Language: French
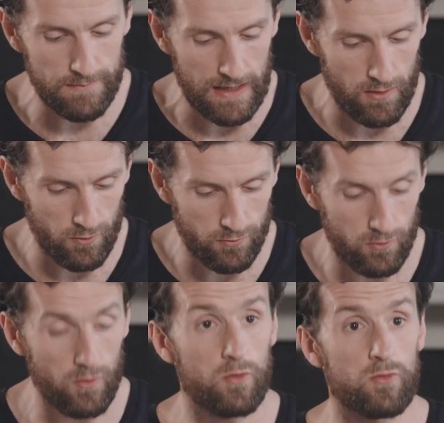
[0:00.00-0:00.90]
qui
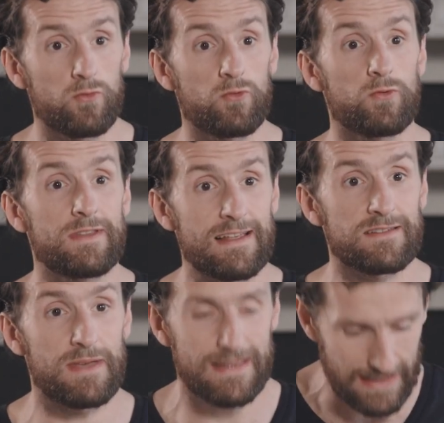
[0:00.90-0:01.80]
balance du
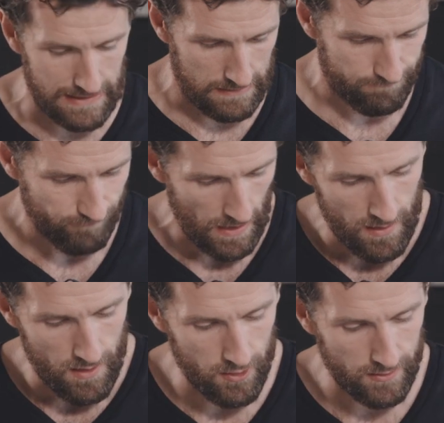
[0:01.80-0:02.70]
death metal.
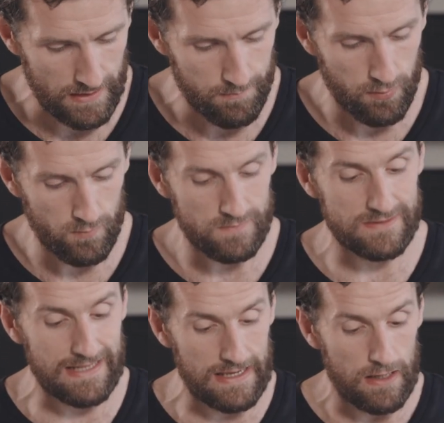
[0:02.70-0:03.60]

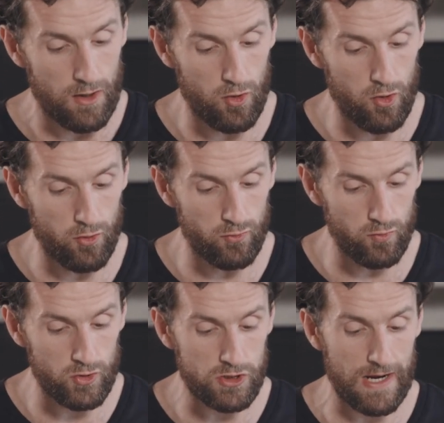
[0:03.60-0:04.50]
Réponse D, le
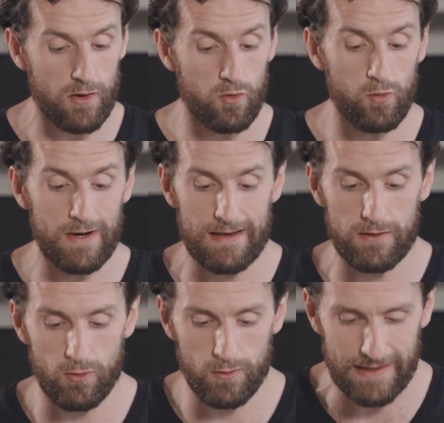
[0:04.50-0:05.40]

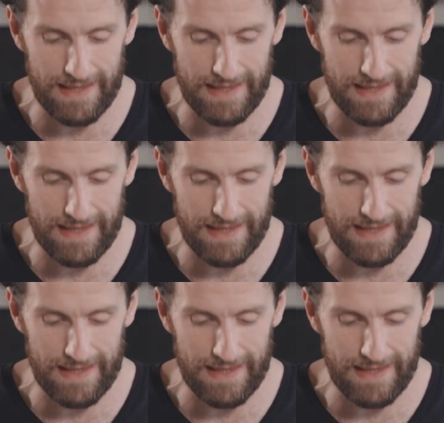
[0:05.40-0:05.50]
Nunchakulen de